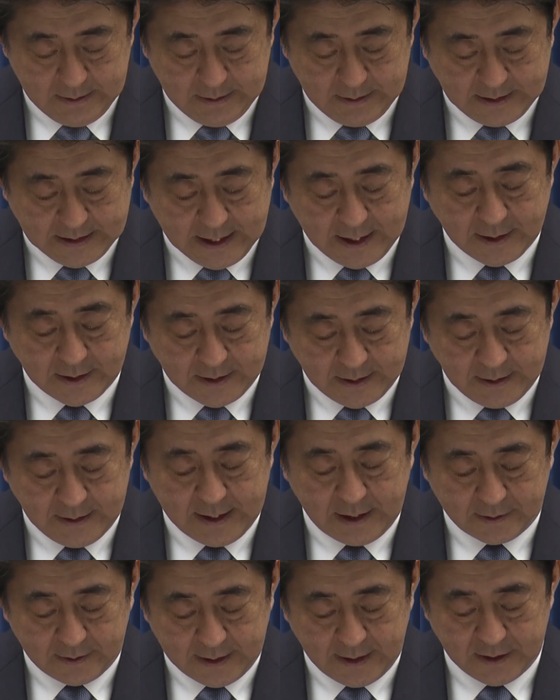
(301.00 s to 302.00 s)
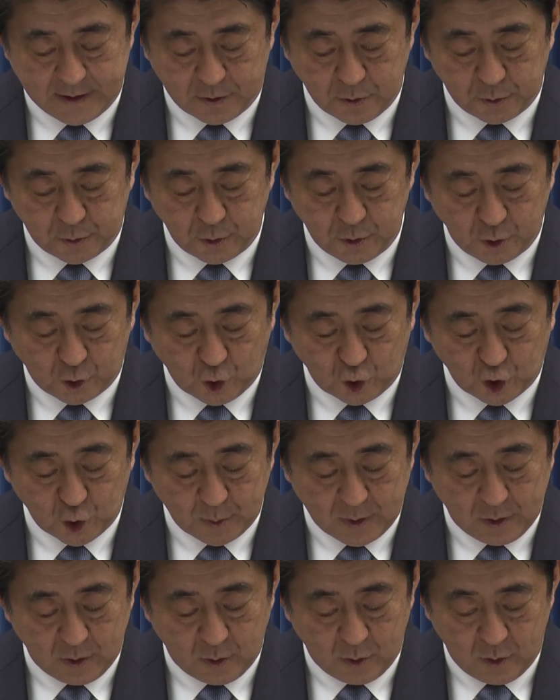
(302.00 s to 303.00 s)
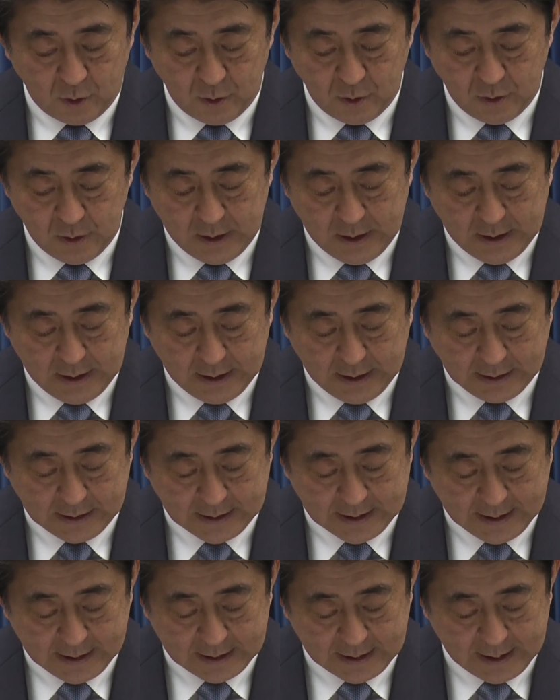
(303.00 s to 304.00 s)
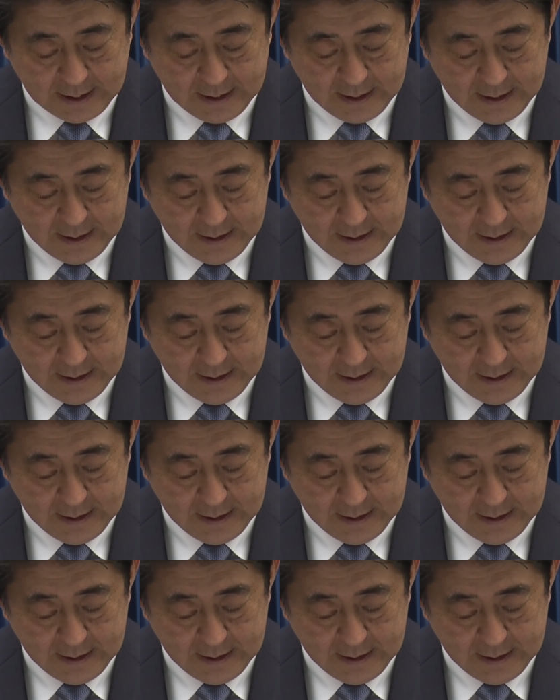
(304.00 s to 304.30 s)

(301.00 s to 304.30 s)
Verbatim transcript: 自衛侵略戦争という言葉を当げながら、